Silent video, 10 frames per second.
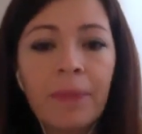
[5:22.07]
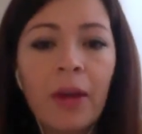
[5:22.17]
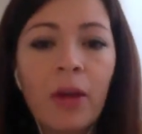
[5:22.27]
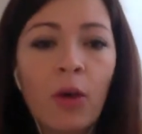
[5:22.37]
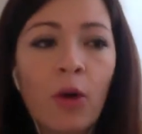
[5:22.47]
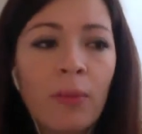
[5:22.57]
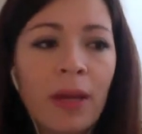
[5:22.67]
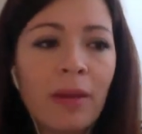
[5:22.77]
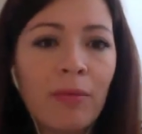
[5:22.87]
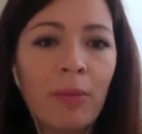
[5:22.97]
Ou
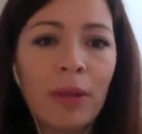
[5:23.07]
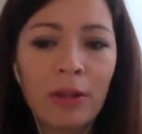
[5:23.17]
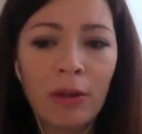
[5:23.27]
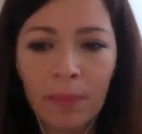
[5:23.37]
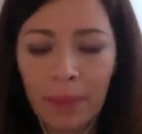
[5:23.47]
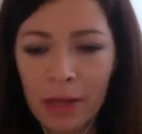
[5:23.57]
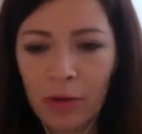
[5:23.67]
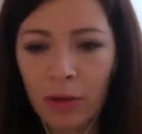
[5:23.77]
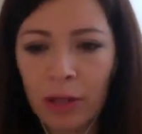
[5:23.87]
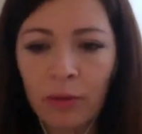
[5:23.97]
mesmo a pessoa pede
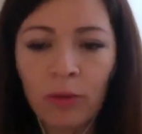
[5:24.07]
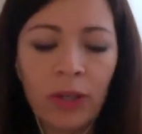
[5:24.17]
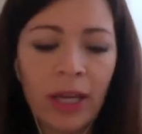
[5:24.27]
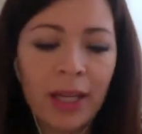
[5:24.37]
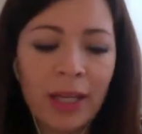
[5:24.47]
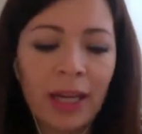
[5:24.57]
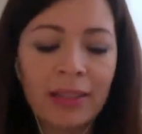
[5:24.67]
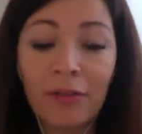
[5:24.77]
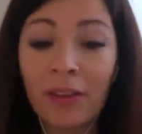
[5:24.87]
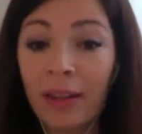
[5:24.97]
consultoria se ela
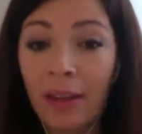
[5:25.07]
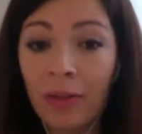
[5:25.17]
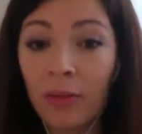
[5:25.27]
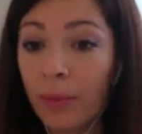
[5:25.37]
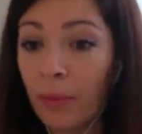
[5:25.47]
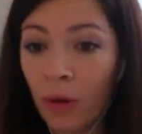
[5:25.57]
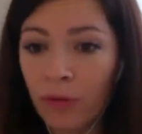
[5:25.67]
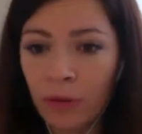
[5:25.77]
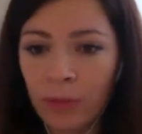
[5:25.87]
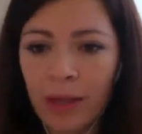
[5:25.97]
está vendendo um
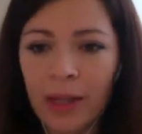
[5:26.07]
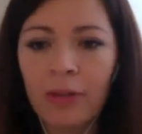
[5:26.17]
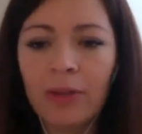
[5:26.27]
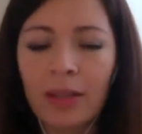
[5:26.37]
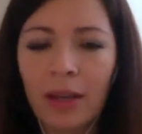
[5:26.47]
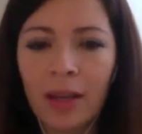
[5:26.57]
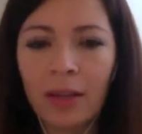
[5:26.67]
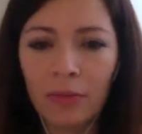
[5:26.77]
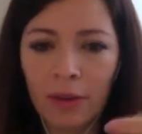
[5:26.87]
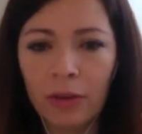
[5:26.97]
imóvel no Brasil, está trazendo
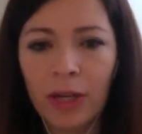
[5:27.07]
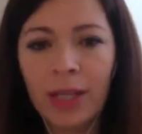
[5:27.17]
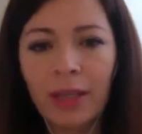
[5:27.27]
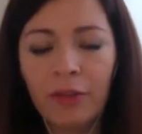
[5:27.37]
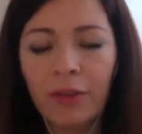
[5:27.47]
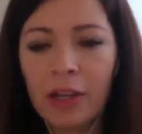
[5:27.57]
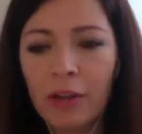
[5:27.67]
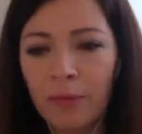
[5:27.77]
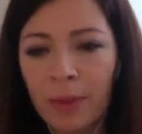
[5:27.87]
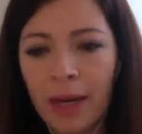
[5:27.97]
um valor
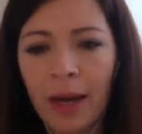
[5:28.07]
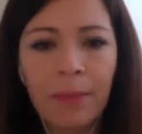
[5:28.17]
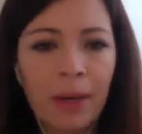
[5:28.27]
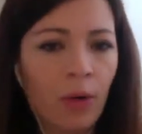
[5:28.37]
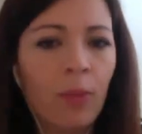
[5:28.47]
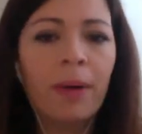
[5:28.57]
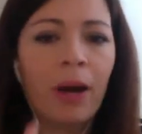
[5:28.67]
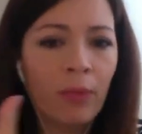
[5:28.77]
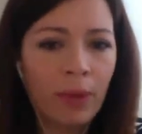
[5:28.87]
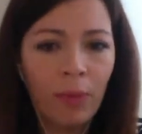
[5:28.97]
significativo para cá para comprar
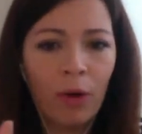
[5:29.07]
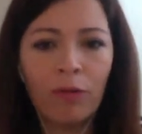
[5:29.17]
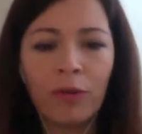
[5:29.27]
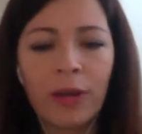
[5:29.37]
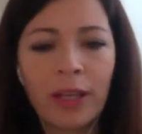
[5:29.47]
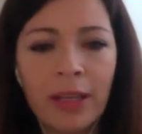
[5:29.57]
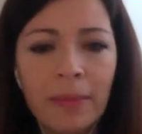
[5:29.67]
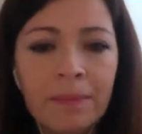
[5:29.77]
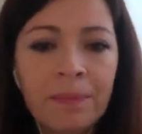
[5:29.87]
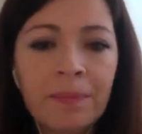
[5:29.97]
um imóvel aqui.
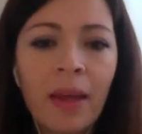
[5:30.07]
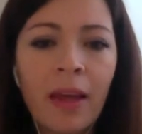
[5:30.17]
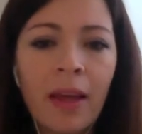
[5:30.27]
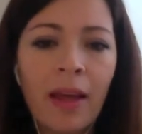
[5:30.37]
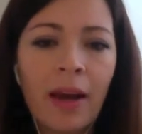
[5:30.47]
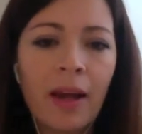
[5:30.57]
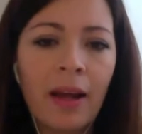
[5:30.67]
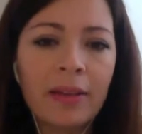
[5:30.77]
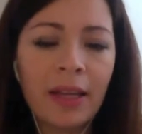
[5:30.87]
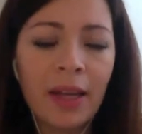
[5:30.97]

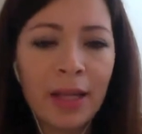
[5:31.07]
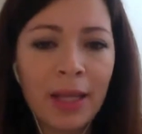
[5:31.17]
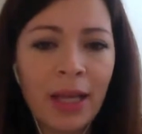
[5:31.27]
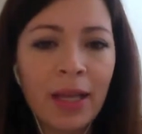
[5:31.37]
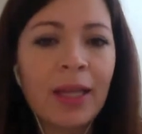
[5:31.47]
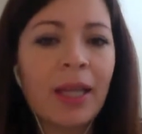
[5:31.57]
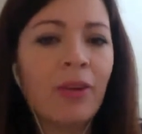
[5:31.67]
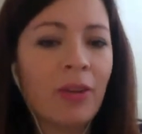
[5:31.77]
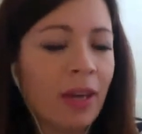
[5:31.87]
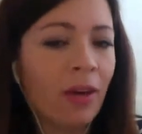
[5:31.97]
Ela tem esse receio.
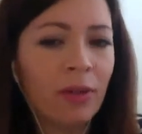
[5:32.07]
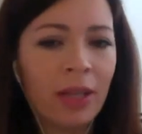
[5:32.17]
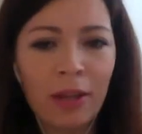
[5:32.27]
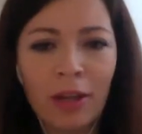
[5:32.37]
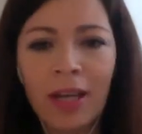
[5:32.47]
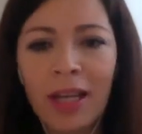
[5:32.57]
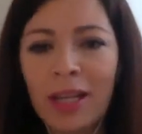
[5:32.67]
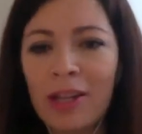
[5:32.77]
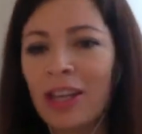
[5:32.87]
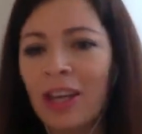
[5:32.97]
O que, que acontece na hora que
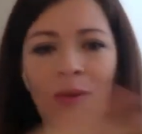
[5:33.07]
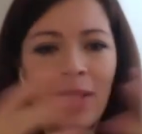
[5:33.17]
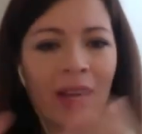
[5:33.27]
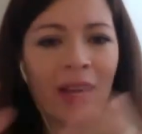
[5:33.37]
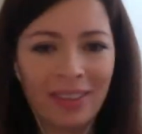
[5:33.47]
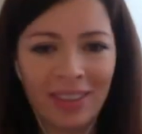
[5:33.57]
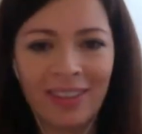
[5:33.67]
esse dinheiro entra